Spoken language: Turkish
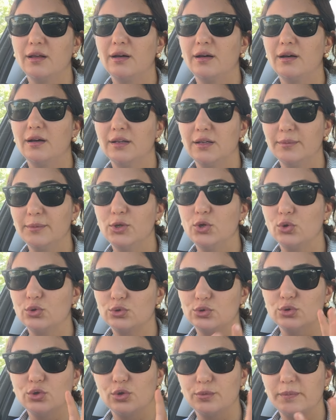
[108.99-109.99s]
ağlama
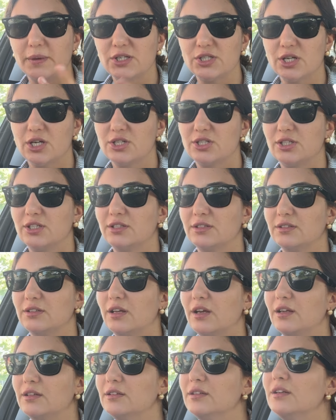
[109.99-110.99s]
yoktu 4-5
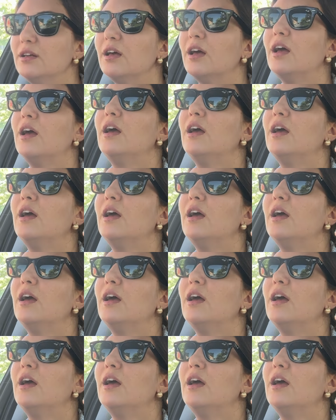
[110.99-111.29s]
yaşlarındaydı.